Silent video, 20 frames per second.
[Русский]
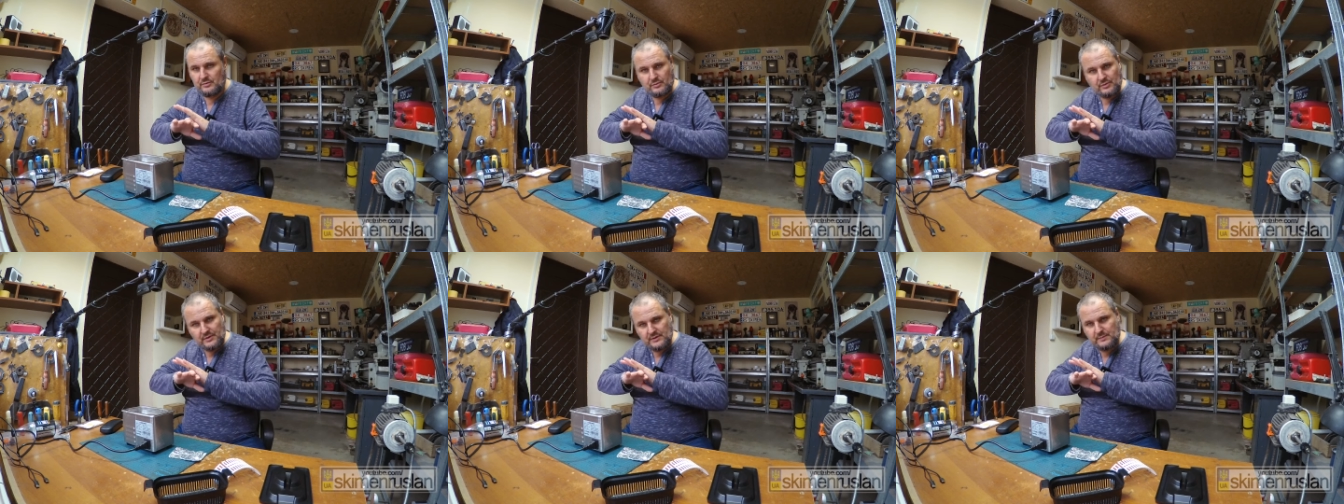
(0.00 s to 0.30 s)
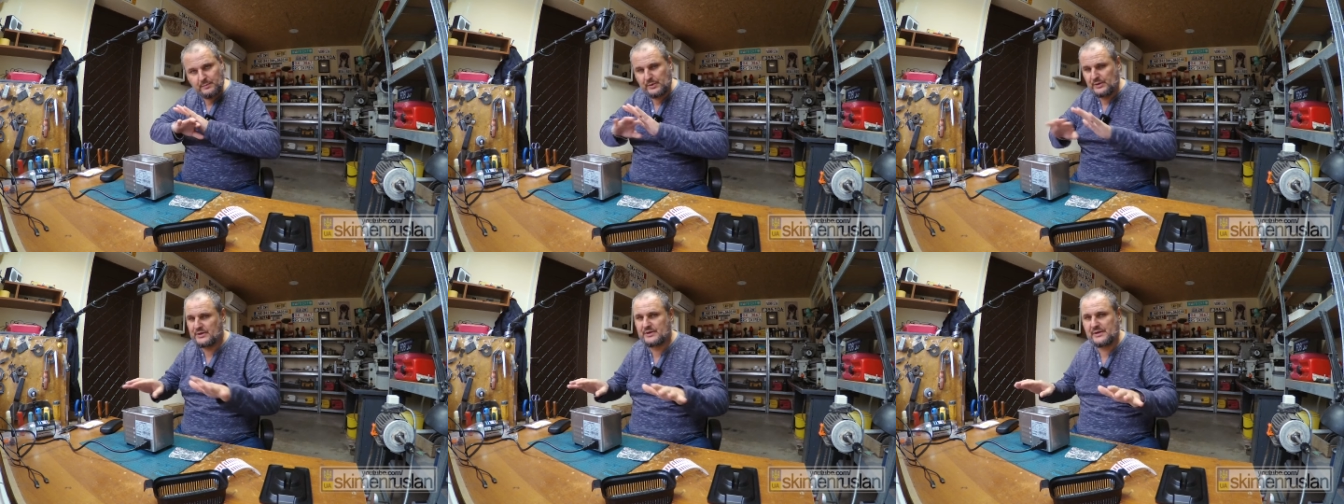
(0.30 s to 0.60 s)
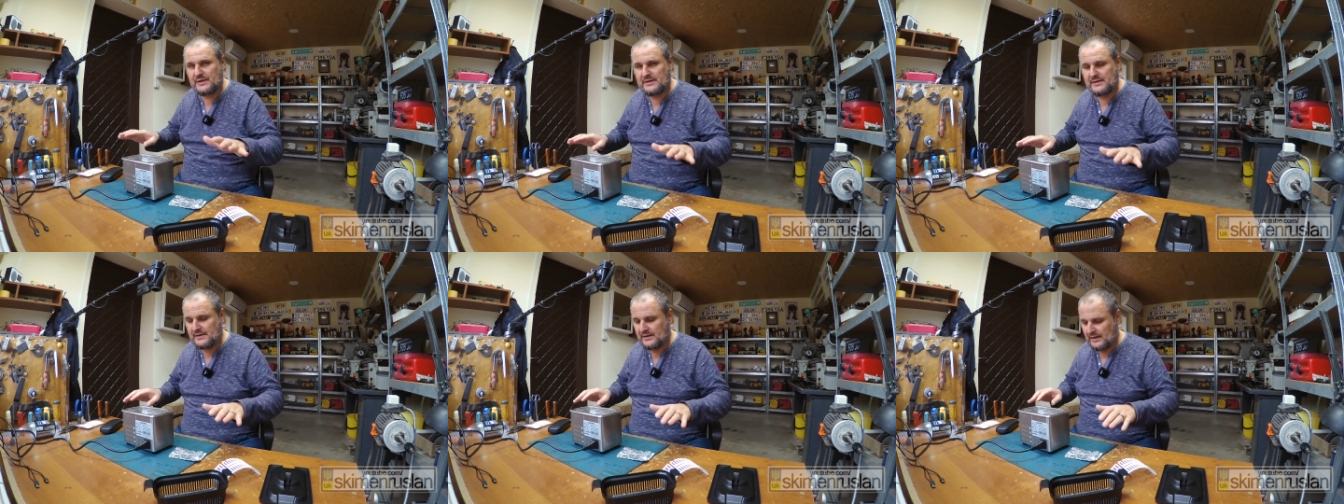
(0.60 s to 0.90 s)
то есть
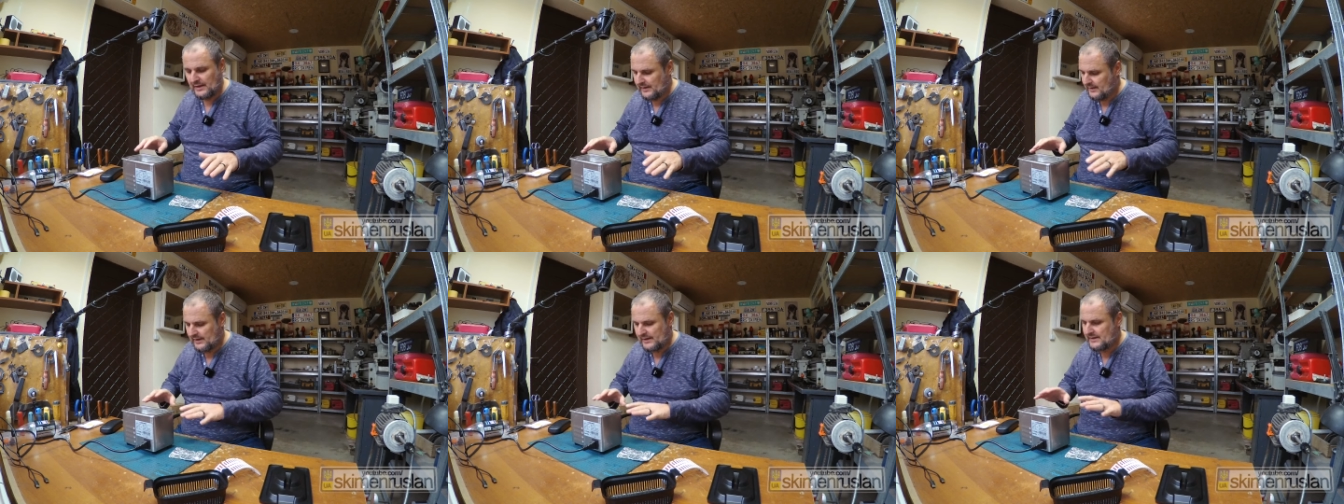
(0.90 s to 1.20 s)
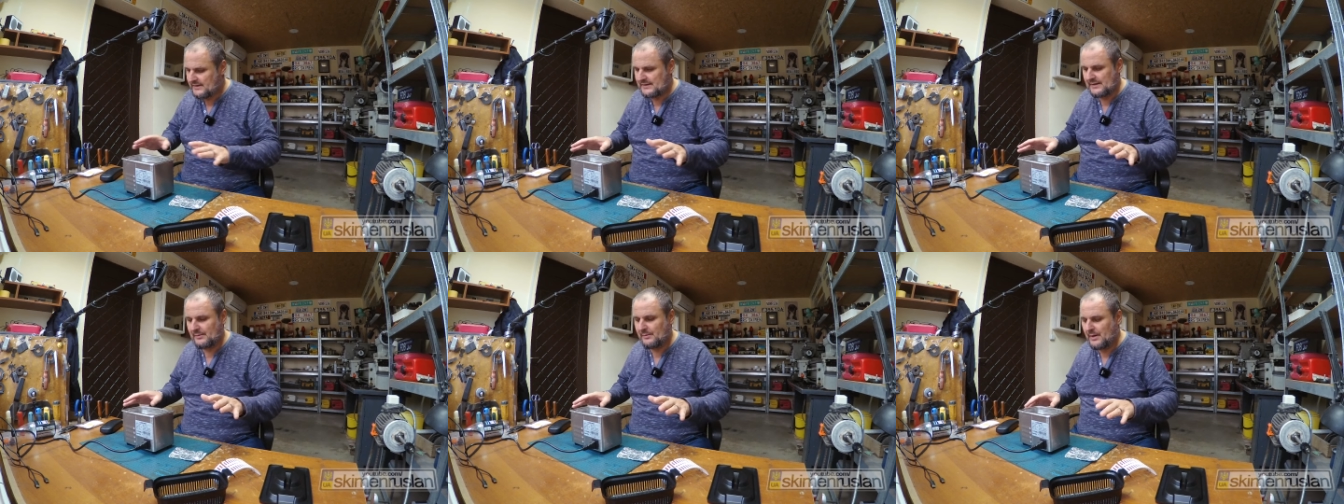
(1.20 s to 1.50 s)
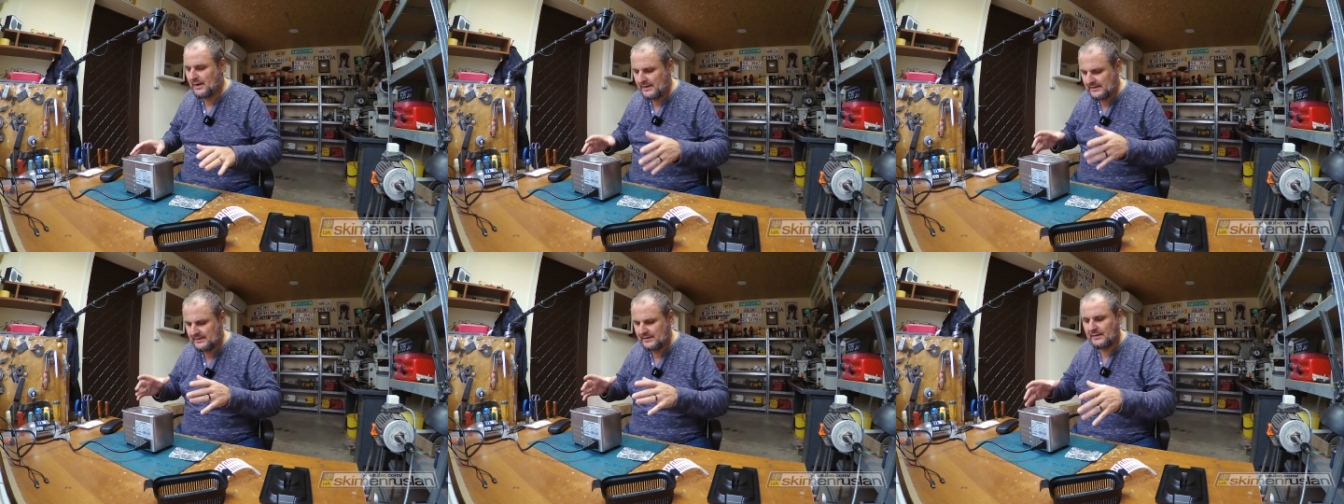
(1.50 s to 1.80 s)
пожизненно, она не
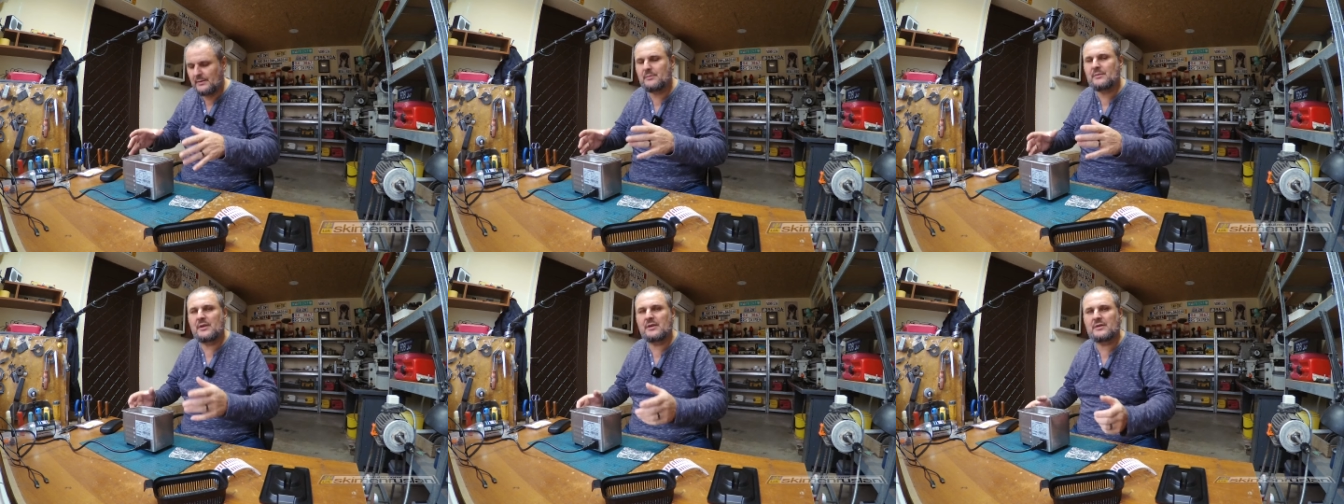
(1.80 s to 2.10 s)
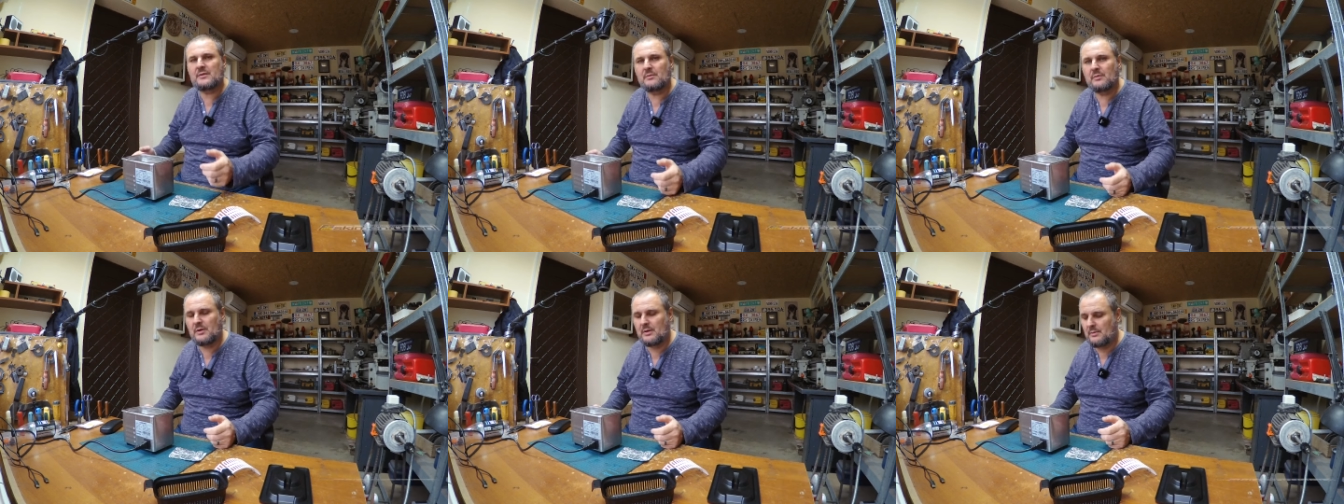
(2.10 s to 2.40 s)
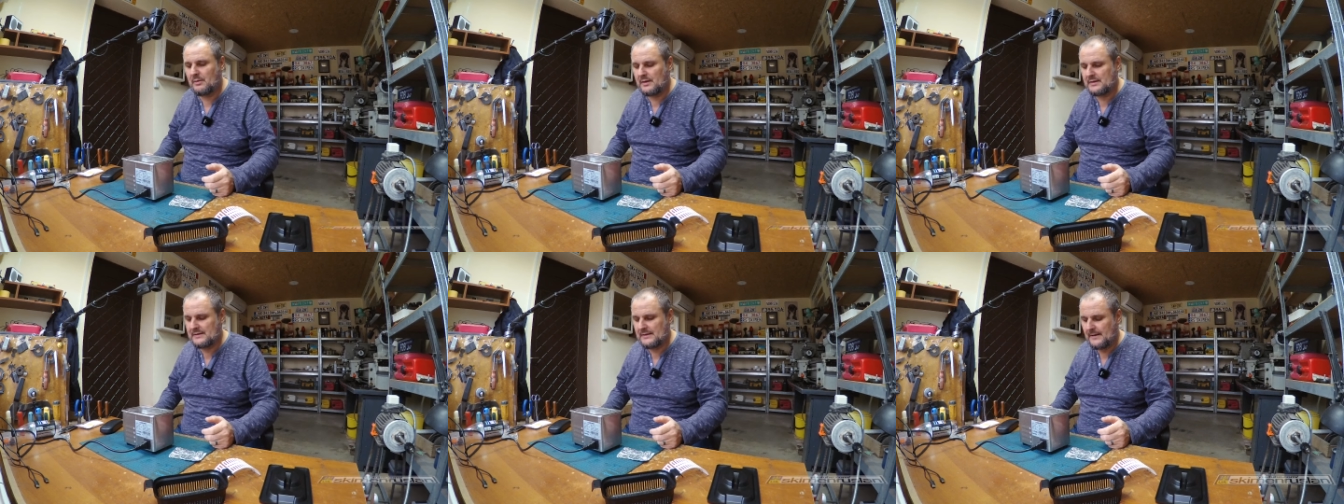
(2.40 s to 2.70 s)
сломается, там нечему
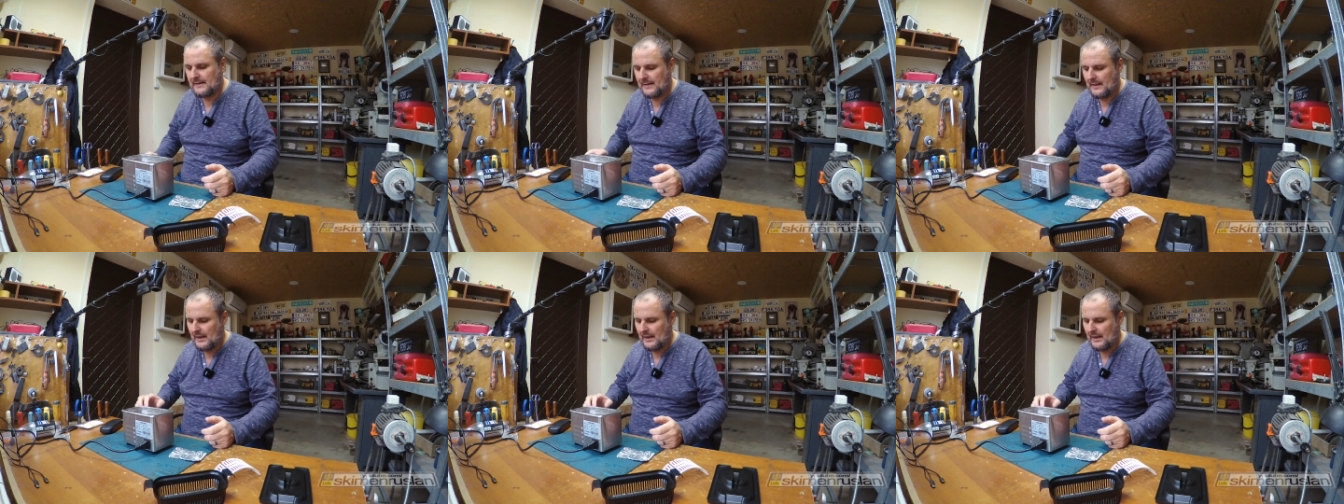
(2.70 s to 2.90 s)
ломаться.